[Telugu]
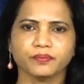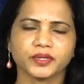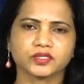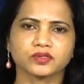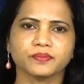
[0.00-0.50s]

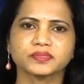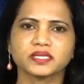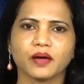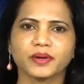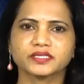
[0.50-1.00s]
ప్రస్తుతం
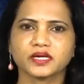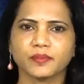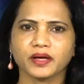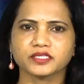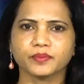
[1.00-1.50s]
సామాజిక
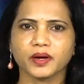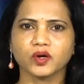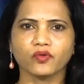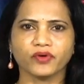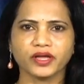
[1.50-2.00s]

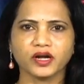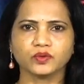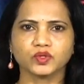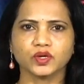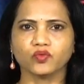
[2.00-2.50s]
మాధ్యమాల్లో వైరల్
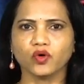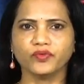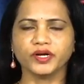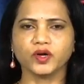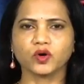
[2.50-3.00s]
అవుతున్న ఓ
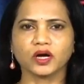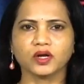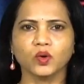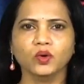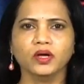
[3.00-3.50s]
వీడియో
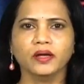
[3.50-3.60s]
కాల్లో